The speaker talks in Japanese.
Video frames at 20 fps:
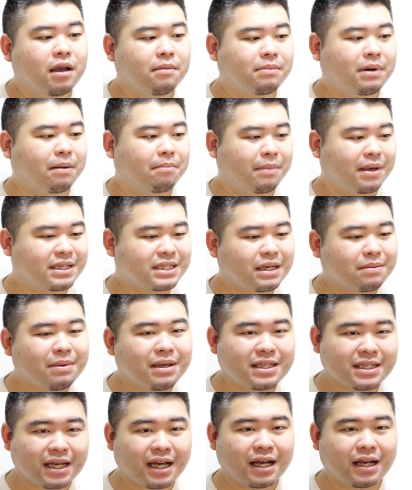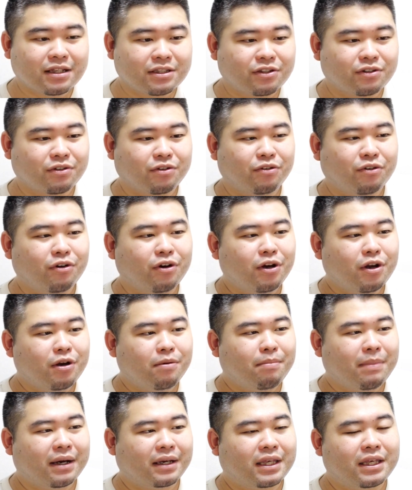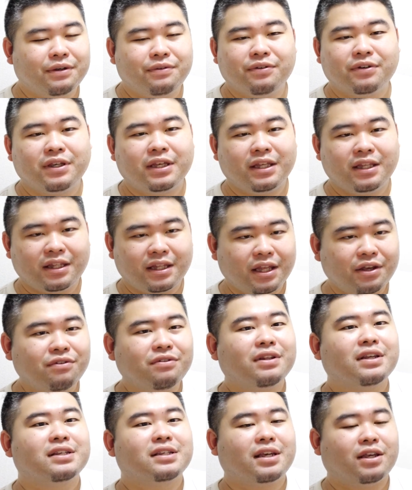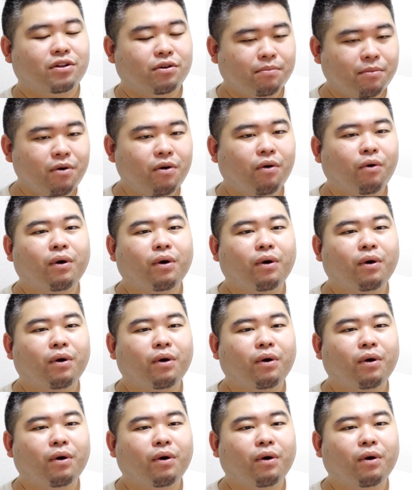まあ、めちゃめちゃ、その、まあ、寄付金って言うんですけども、